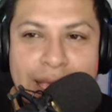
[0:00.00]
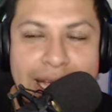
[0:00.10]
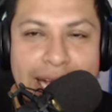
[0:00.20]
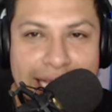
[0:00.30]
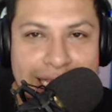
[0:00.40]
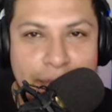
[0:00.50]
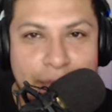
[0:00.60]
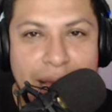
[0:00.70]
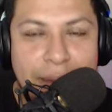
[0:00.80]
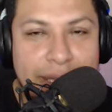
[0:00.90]
Katia
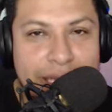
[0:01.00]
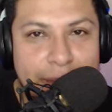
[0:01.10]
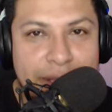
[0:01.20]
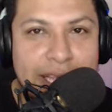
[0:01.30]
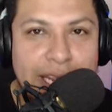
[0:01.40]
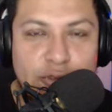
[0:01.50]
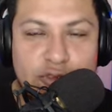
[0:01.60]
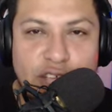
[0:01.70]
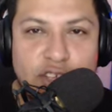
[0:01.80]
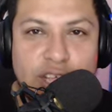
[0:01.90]
Palma también tiene
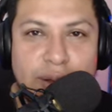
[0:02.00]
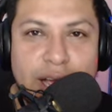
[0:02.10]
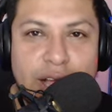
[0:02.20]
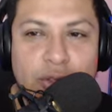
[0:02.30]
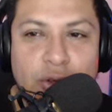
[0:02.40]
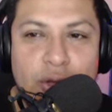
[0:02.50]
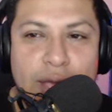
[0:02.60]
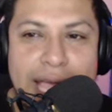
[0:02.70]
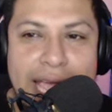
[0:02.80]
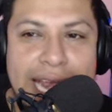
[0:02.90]
sus años trabajando
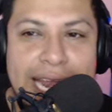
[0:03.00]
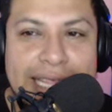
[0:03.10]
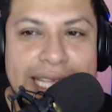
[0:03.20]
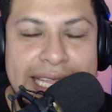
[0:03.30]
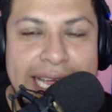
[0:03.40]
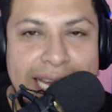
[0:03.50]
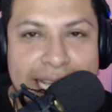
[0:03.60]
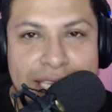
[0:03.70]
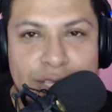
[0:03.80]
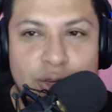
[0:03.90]
en Latina.
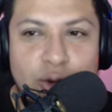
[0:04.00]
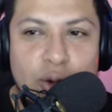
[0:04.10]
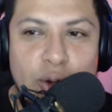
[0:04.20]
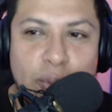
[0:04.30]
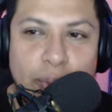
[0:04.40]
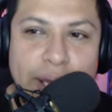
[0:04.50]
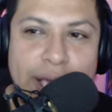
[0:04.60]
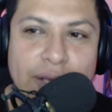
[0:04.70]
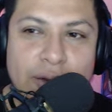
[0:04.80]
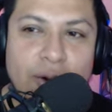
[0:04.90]
Renzo,
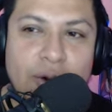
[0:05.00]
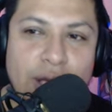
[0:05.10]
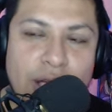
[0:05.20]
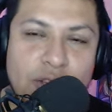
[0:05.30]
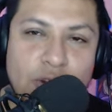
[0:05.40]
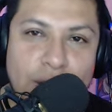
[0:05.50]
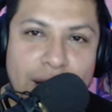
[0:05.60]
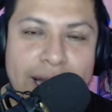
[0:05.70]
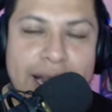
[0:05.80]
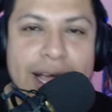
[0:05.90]
pues con eh,
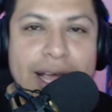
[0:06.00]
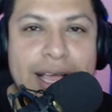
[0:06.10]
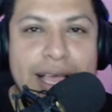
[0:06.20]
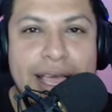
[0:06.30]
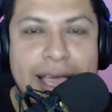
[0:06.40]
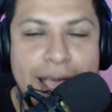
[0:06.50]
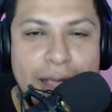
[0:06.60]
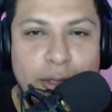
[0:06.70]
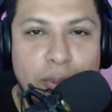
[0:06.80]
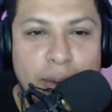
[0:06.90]
Joana, eh,
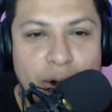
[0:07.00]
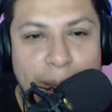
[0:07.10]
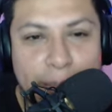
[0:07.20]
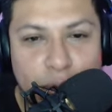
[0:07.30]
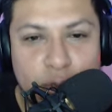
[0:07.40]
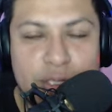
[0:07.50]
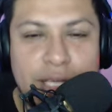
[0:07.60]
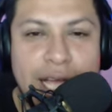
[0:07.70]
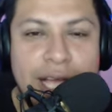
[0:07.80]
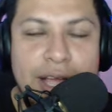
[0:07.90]
tomaron la
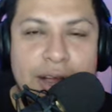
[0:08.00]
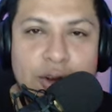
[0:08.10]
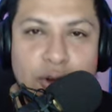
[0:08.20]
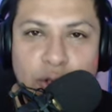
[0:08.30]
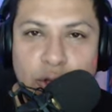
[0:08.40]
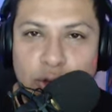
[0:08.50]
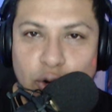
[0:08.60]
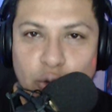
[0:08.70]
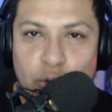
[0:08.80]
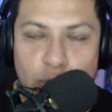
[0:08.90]
posta ¿no? de otros
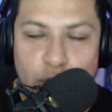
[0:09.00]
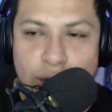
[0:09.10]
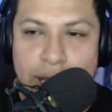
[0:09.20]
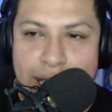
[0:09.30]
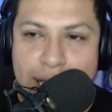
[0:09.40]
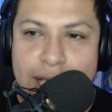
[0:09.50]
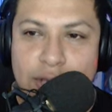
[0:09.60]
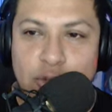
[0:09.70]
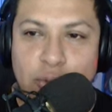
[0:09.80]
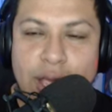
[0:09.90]
conductores que
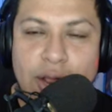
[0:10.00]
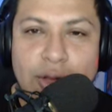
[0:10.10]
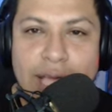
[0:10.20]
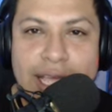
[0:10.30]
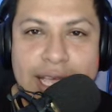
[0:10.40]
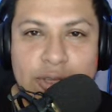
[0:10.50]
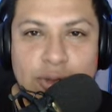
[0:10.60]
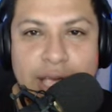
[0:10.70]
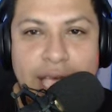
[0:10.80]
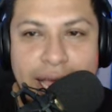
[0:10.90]
estuvieron en
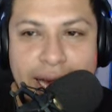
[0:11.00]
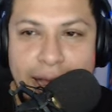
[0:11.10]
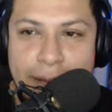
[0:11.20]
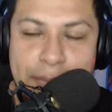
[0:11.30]
esta Guerra.